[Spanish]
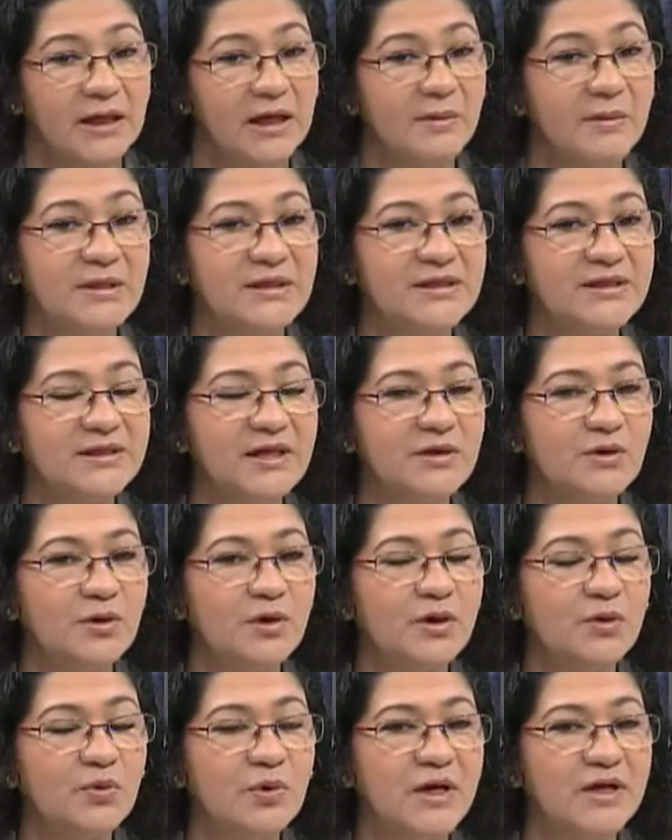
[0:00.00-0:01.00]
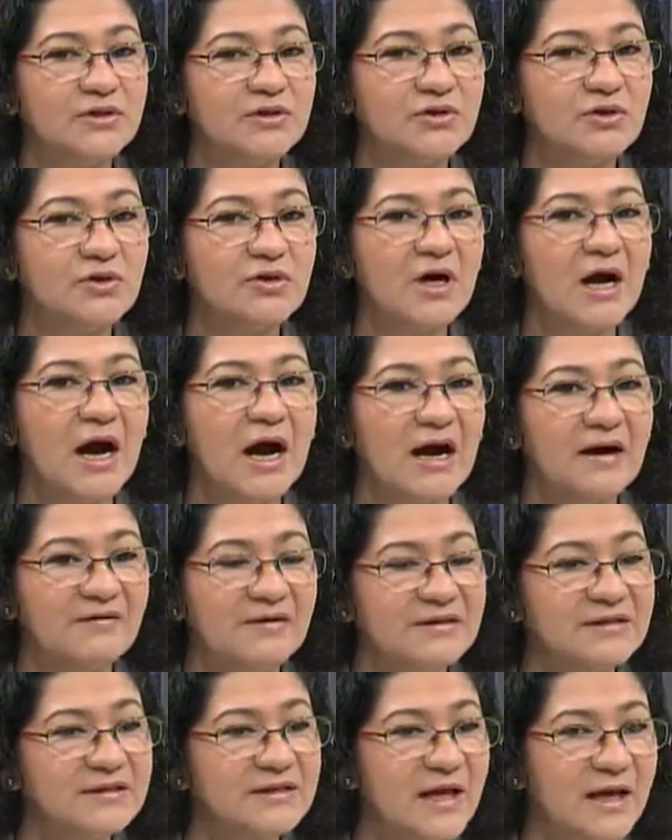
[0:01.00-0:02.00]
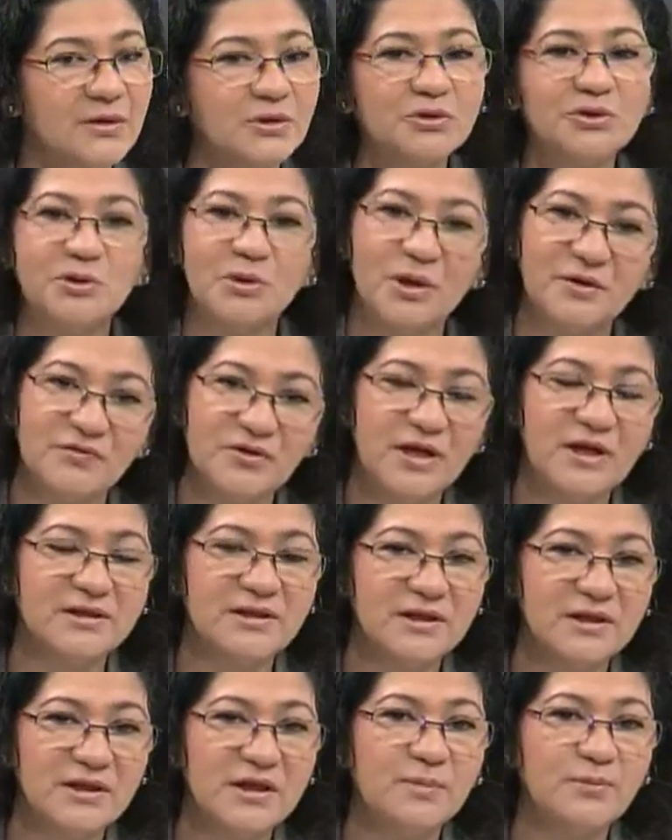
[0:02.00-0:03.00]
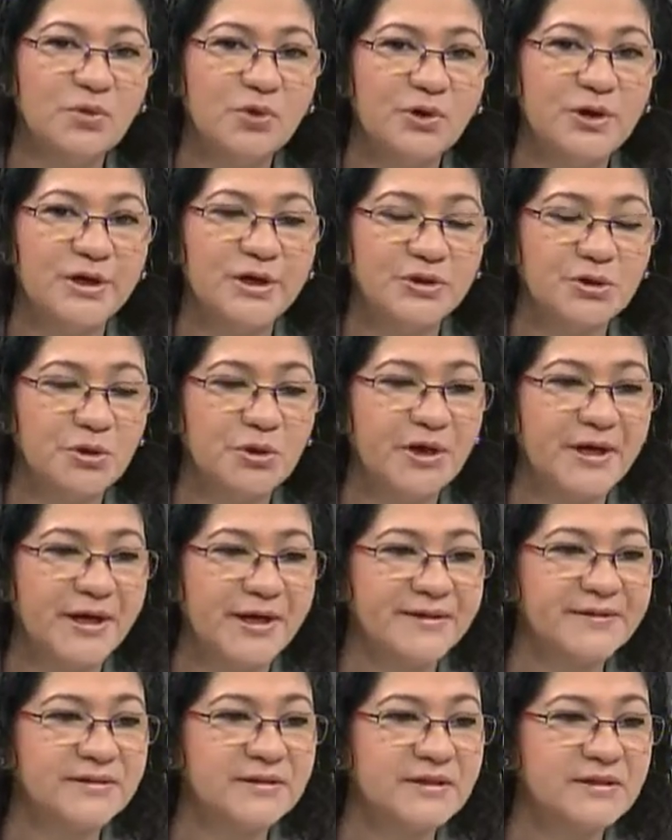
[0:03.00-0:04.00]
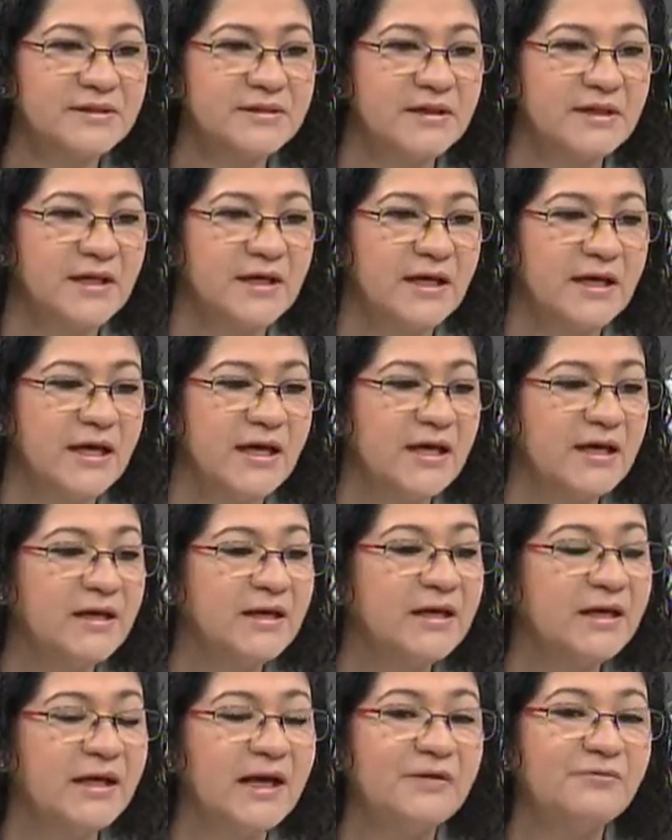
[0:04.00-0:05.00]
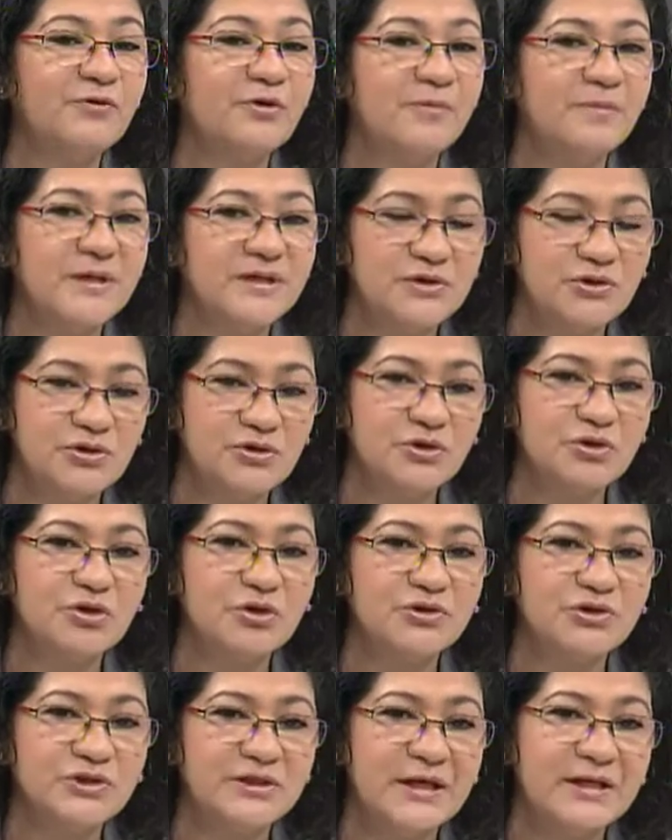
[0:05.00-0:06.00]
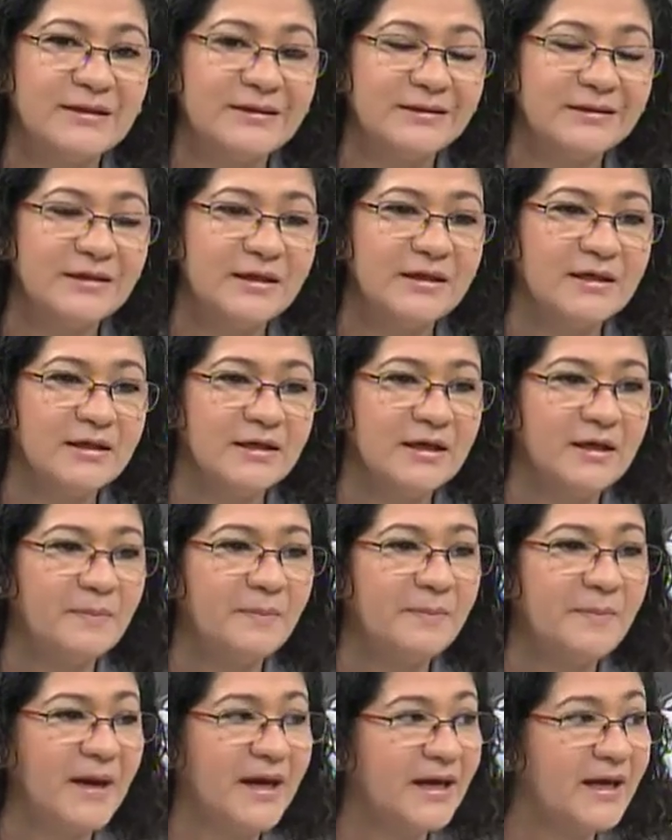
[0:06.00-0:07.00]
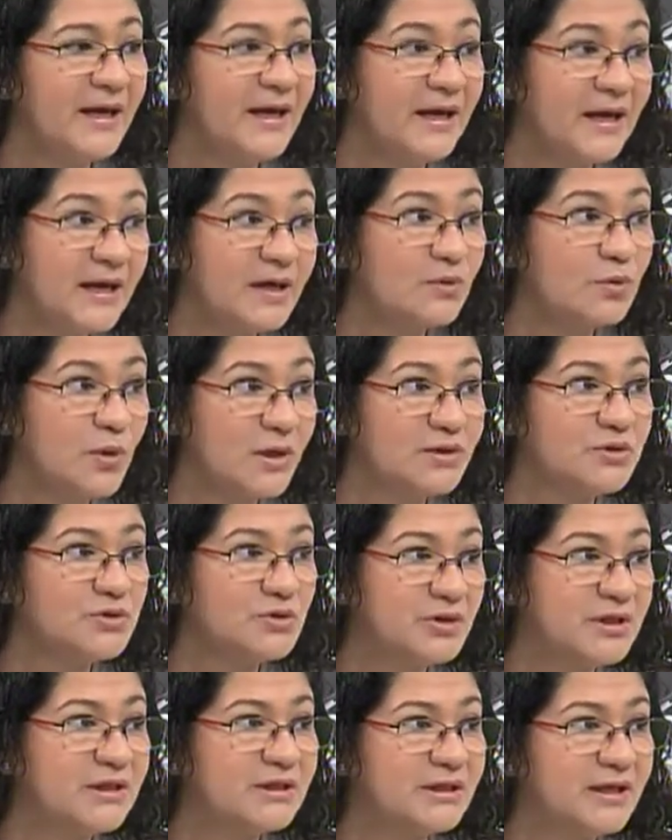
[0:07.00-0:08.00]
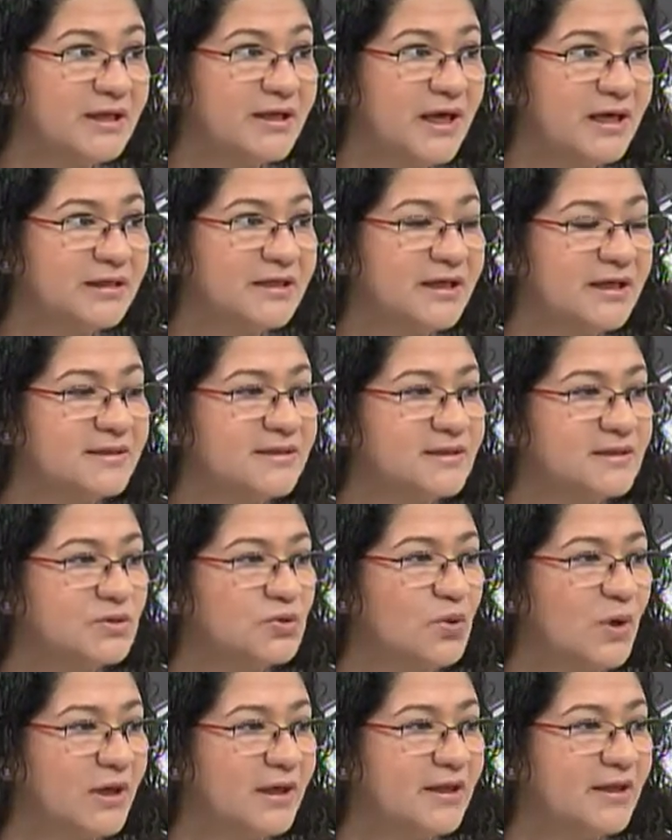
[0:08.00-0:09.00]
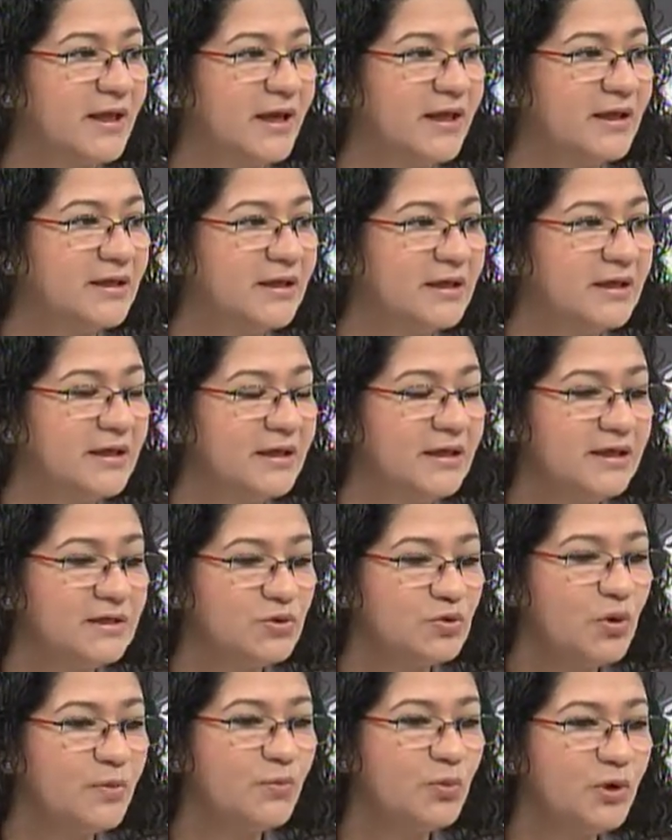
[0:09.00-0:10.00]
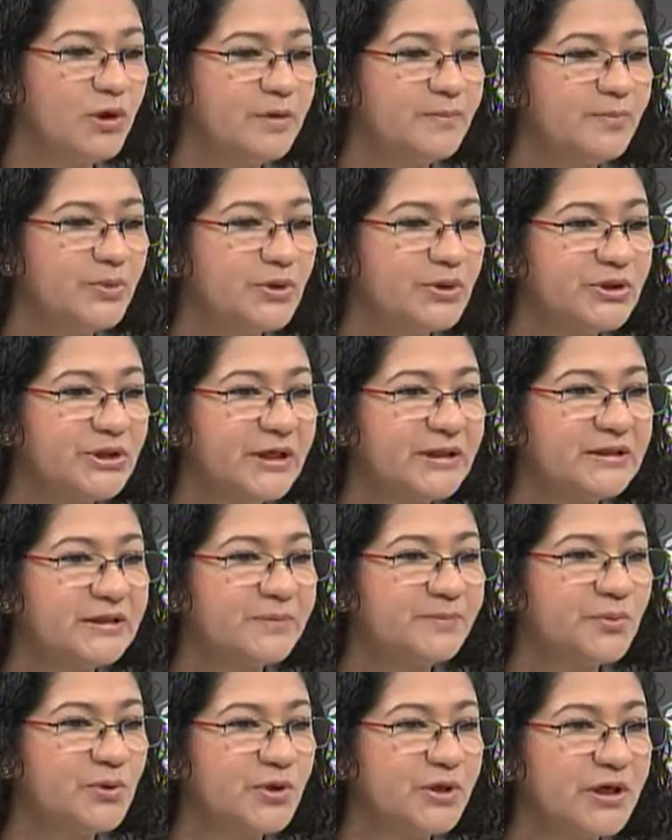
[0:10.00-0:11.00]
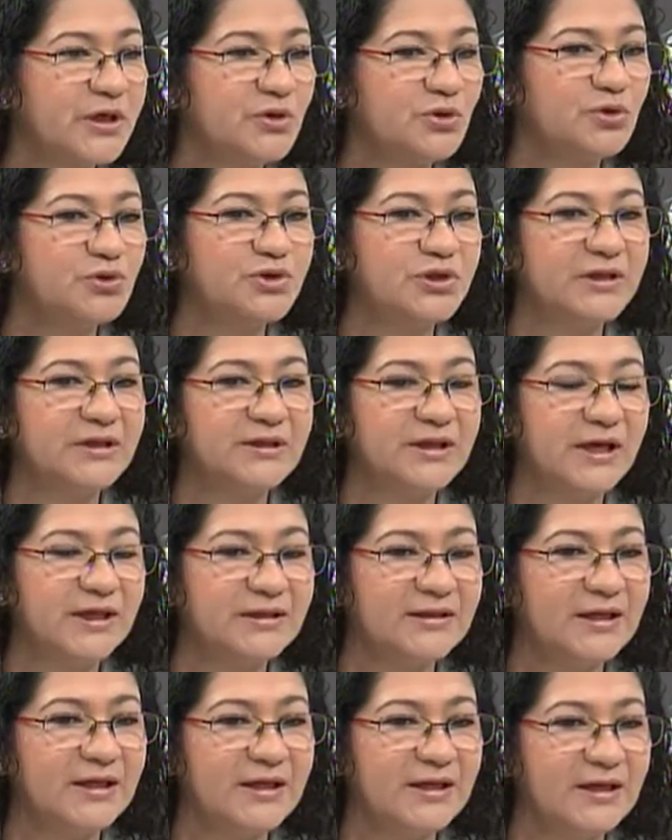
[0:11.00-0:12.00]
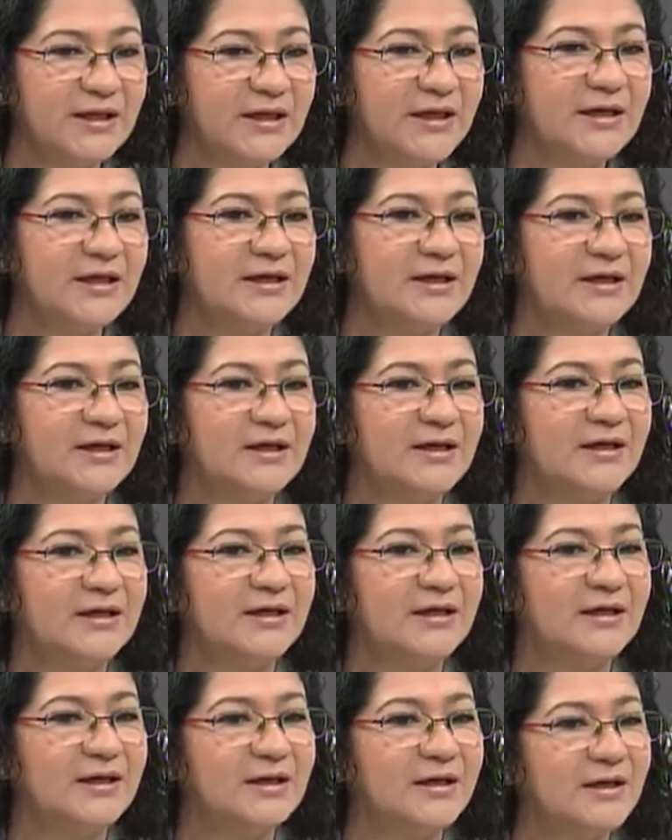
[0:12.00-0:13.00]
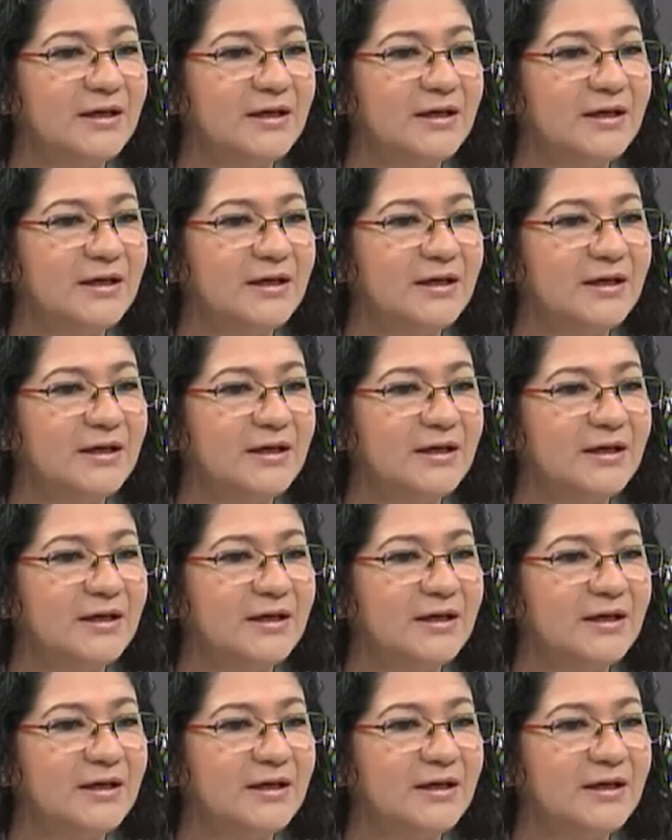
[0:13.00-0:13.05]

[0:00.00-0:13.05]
El Ministerio de Educación ha avanzado, todavía tenemos retos grandes en la formación docente en educación integral de la sexualidad. Eso es muy importante porque no se trata de... Eh,